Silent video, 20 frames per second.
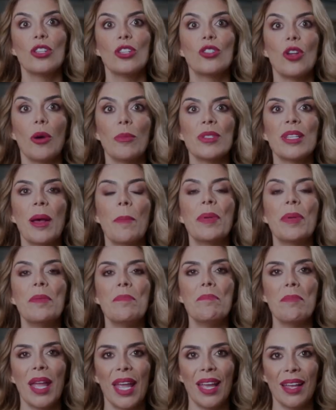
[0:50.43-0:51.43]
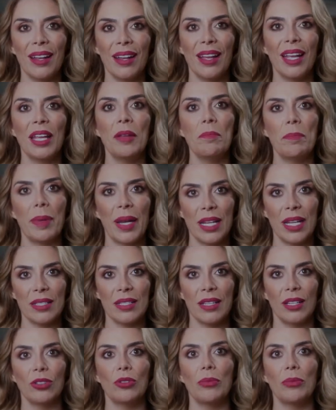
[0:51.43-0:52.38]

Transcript: Somos a primeira empresa